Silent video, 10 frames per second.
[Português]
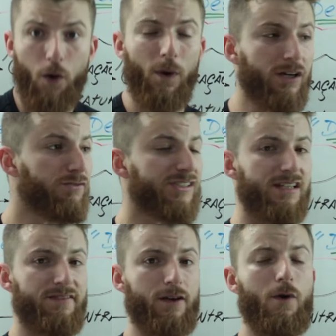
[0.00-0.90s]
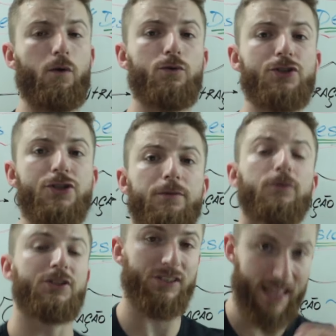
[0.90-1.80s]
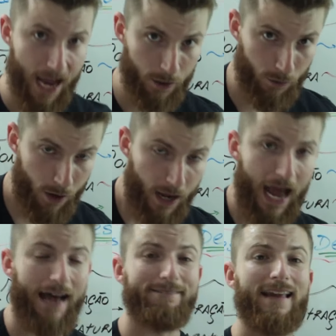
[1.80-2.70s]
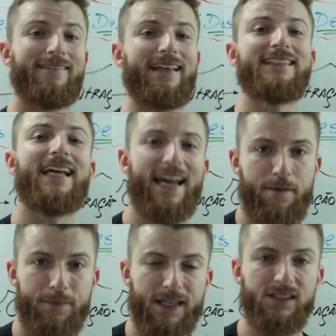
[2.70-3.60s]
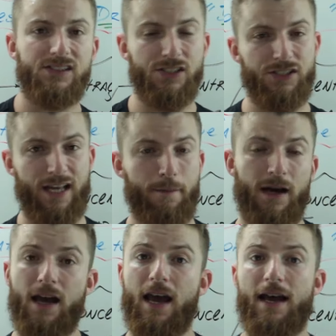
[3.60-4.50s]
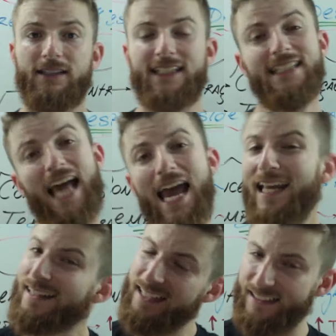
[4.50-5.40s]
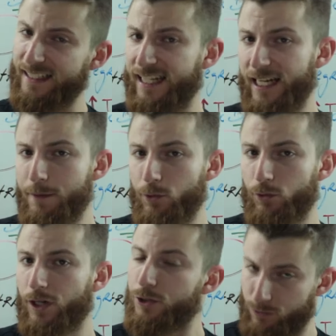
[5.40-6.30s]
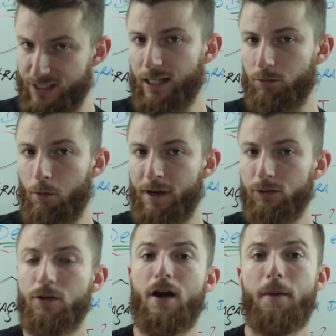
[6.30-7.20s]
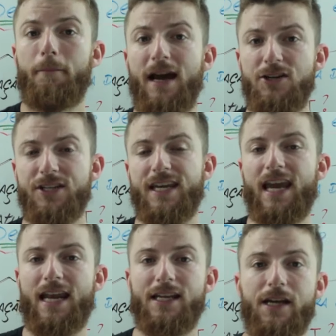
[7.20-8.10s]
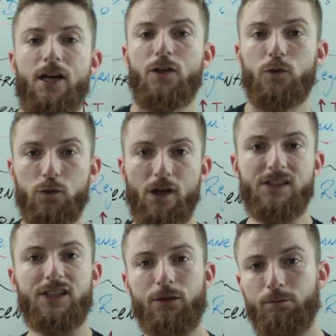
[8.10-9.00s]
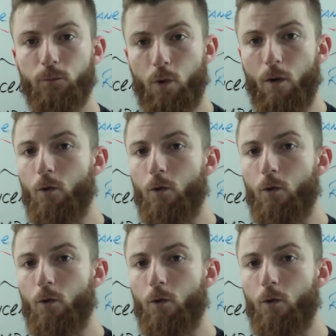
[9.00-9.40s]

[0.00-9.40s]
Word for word: Quando você vem com algum estímulo externo, a tendência é que esse sistema saia desse equilíbrio durante um certo momento, mas que ele sozinho, com